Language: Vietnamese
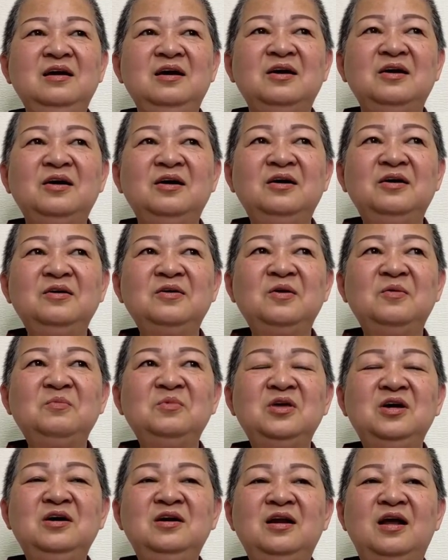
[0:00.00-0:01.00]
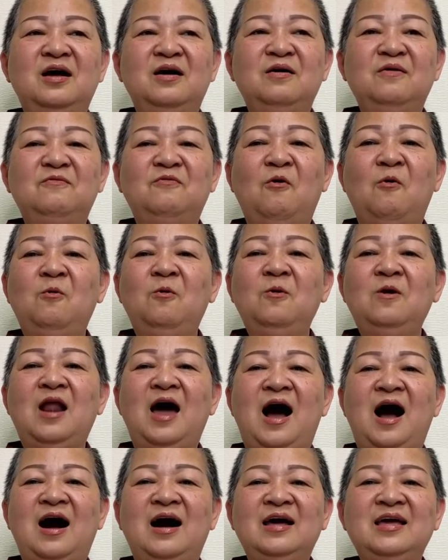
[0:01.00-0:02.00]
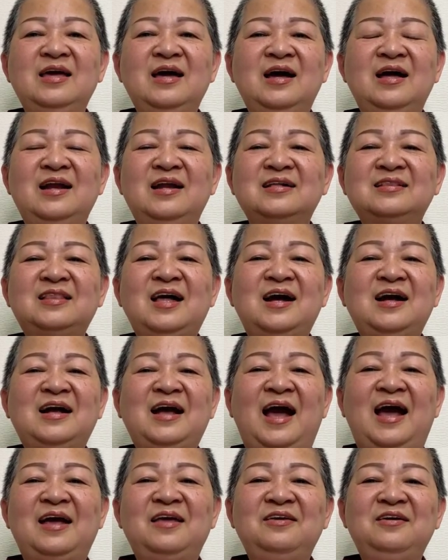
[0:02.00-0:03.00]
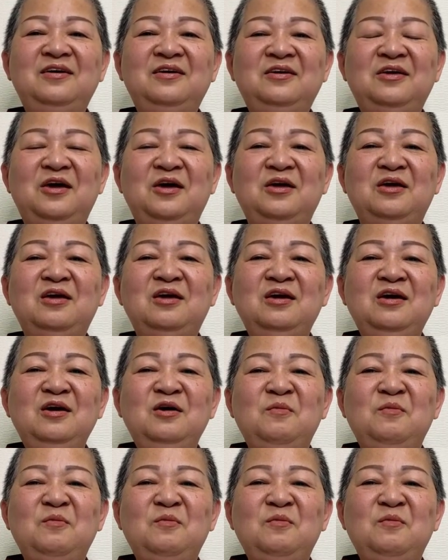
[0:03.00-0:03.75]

à, giống như là vụ lợi hay là tất cả những gì